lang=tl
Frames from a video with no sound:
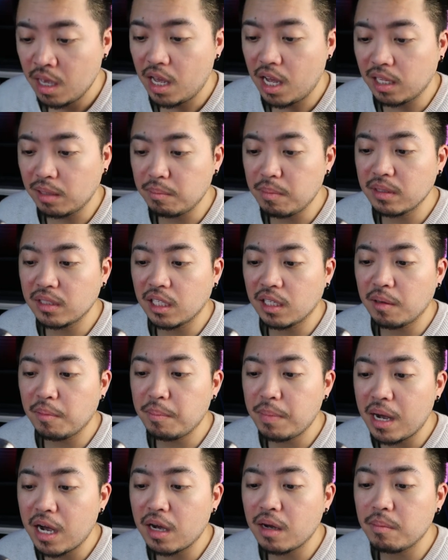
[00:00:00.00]
At
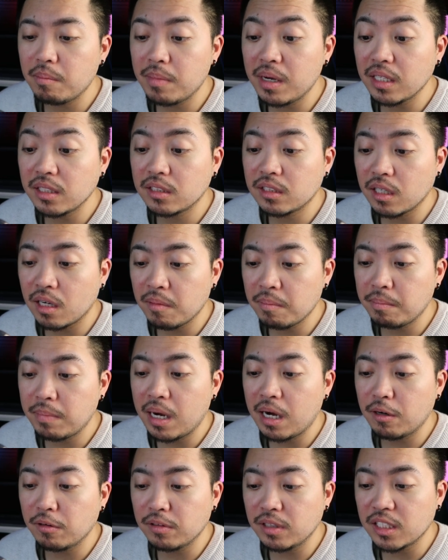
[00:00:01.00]
magtraba
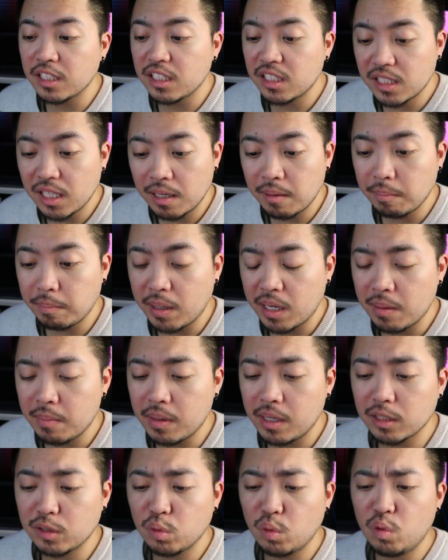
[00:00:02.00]
magtrabaho na dyan para
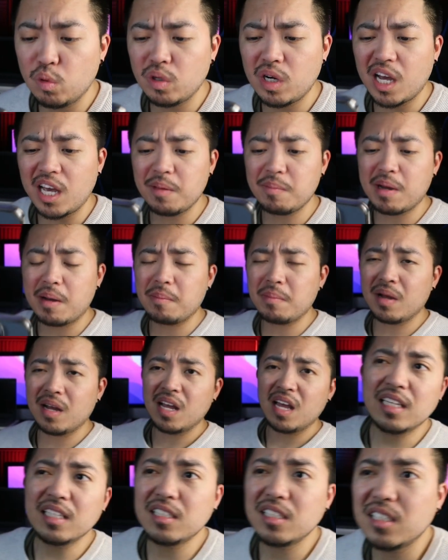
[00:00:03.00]
makatulong na kay
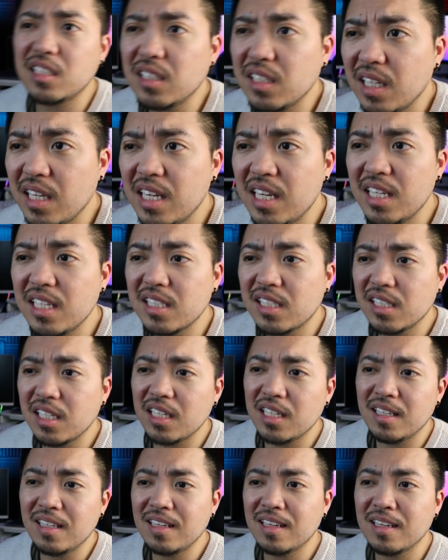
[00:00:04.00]
mama. It's
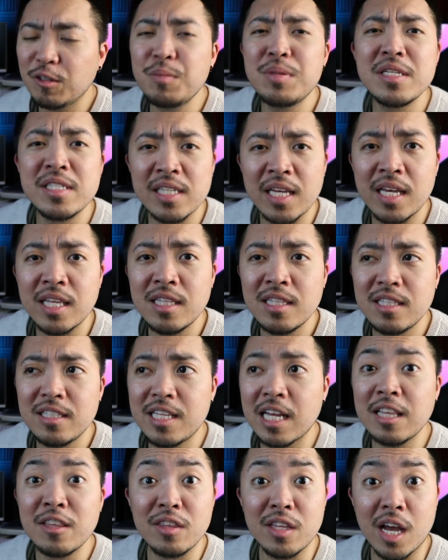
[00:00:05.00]
easy to be said
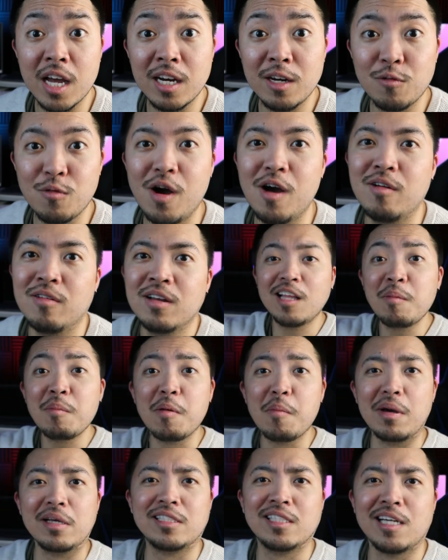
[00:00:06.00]
than done. Wah, tama
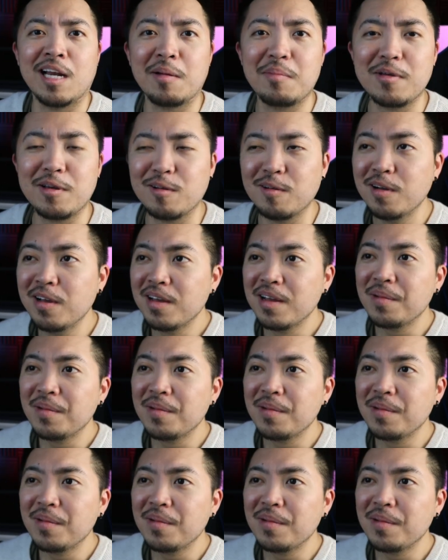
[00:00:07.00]
ba sinabi ko?